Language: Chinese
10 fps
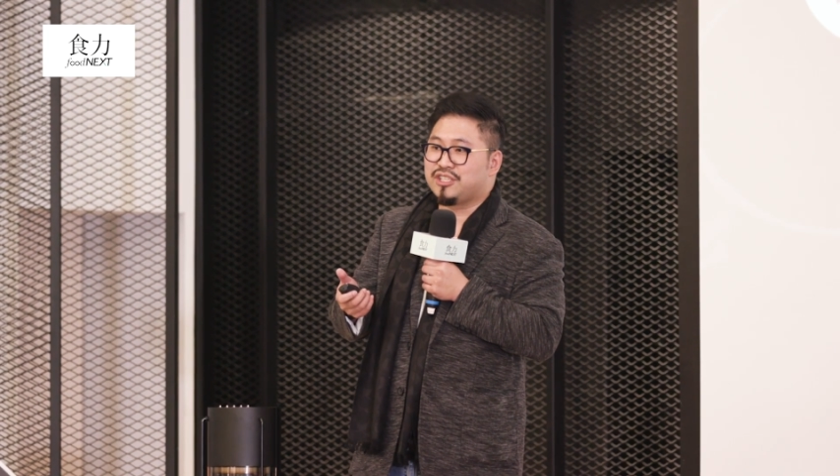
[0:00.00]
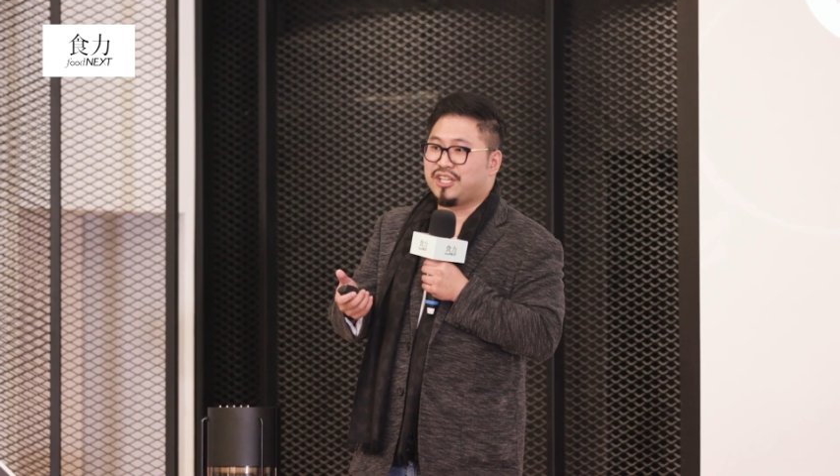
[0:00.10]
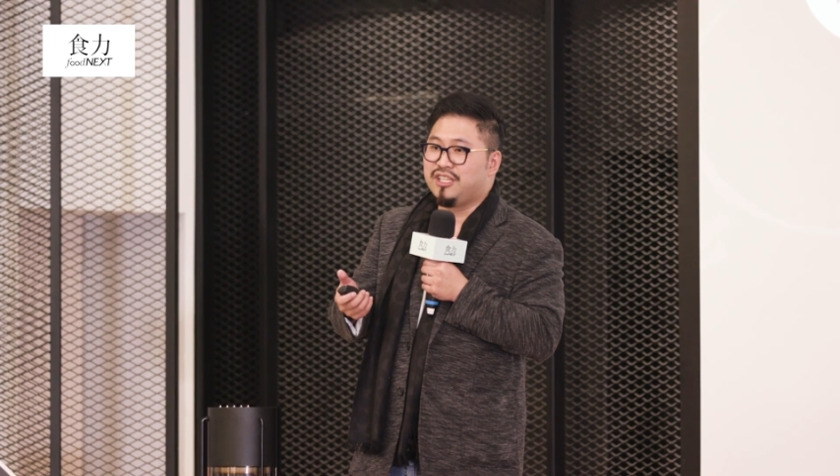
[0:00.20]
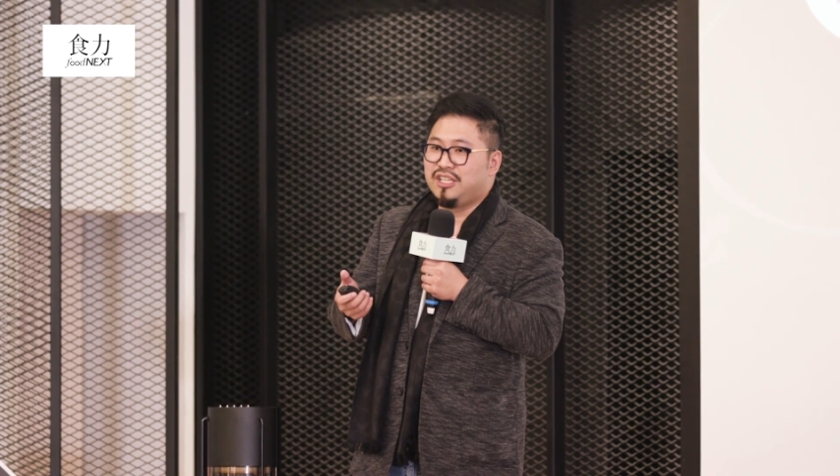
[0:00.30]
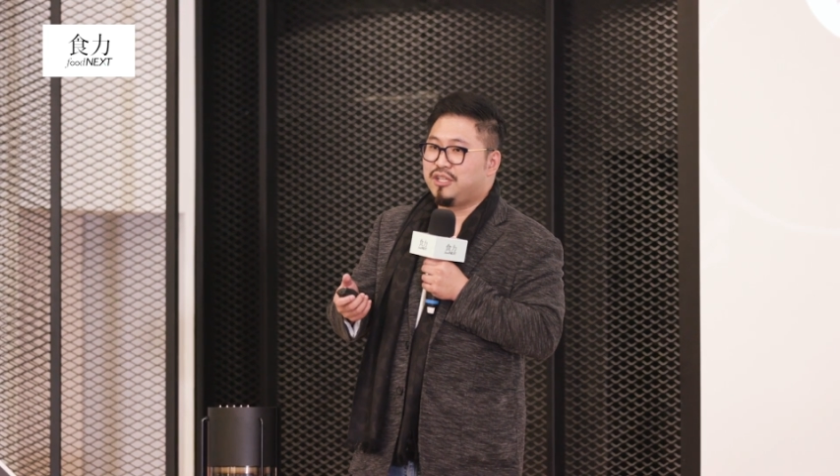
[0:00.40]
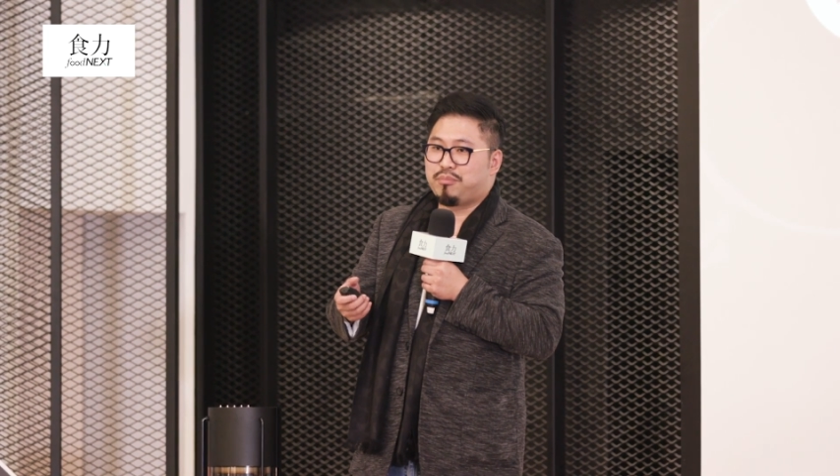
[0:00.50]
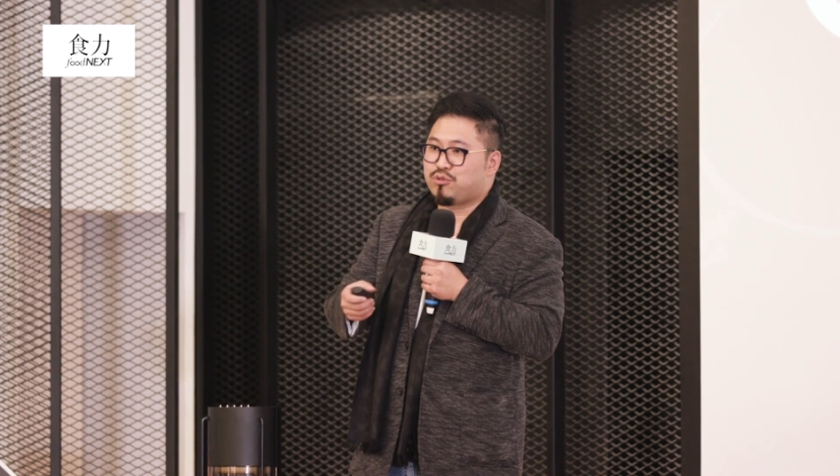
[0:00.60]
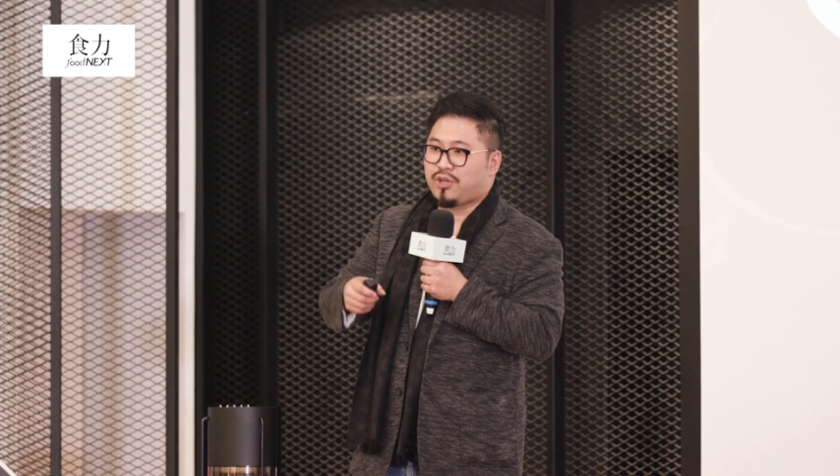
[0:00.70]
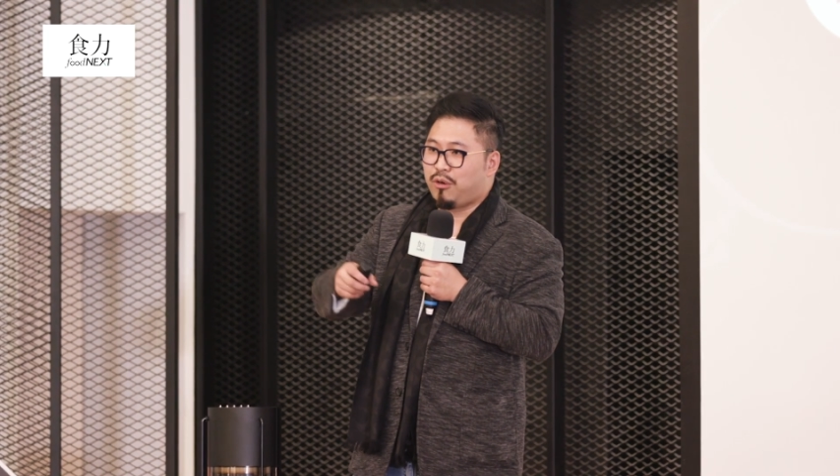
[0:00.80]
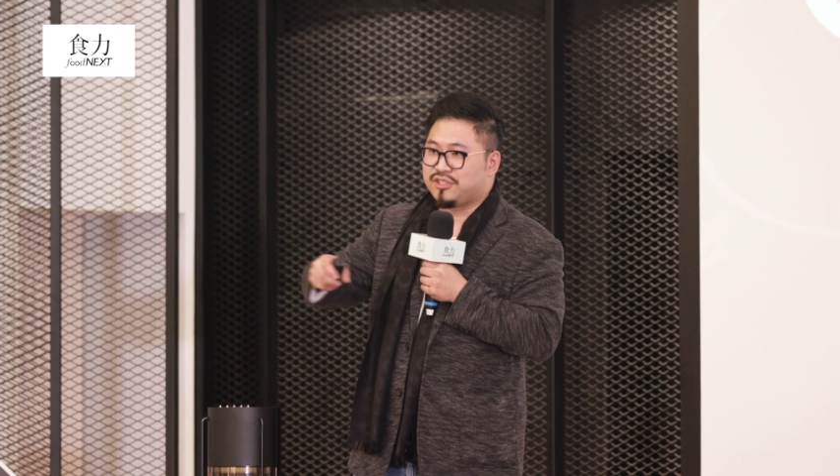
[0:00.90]
而且你不
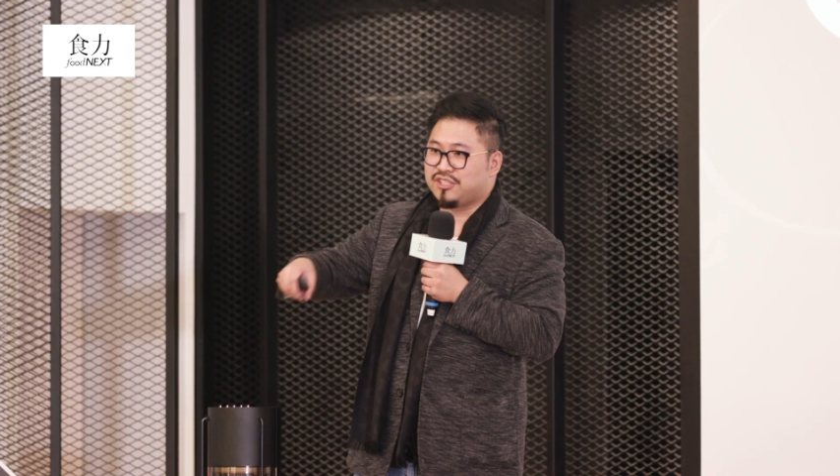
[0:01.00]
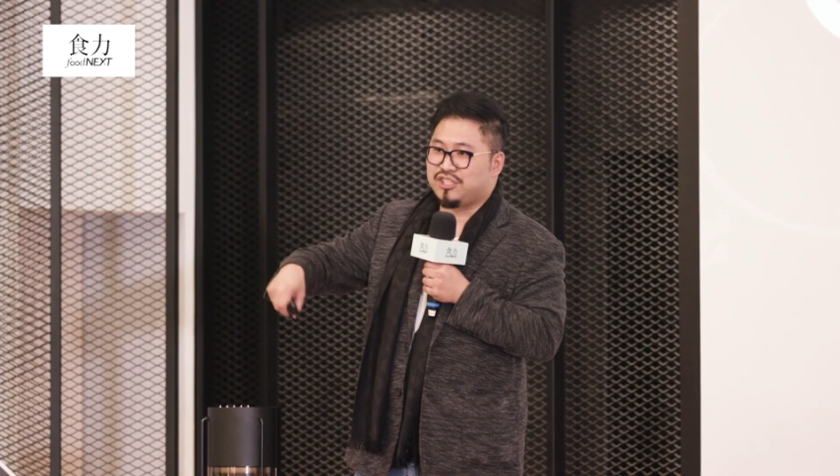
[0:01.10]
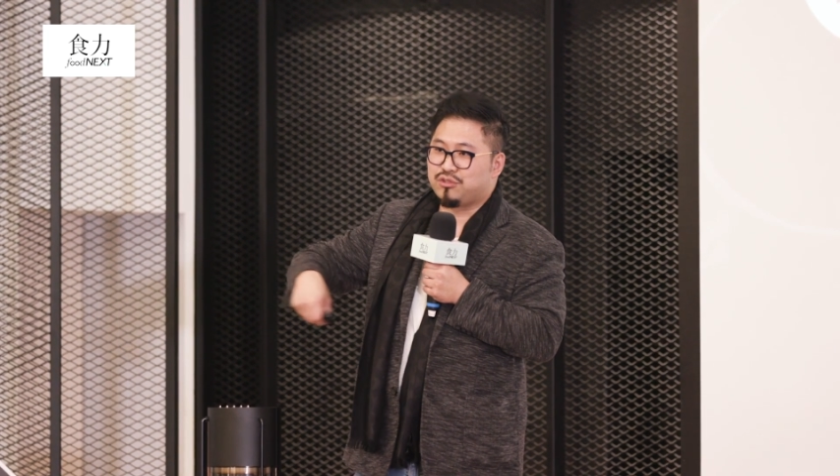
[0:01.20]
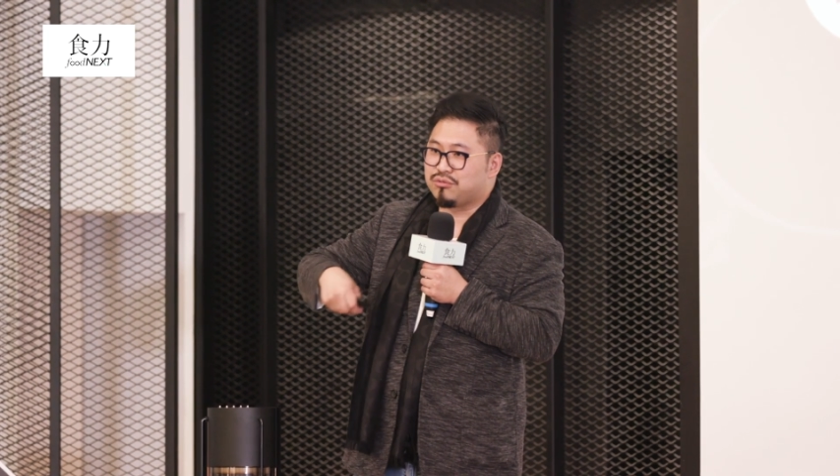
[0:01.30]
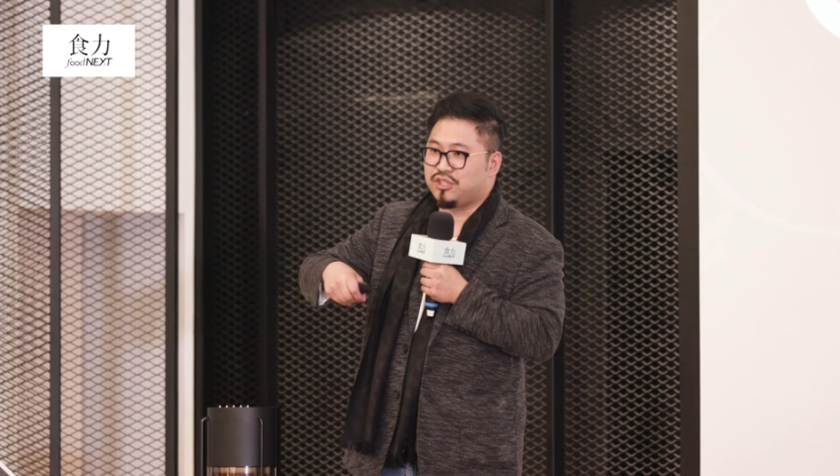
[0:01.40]
需要会自己煮，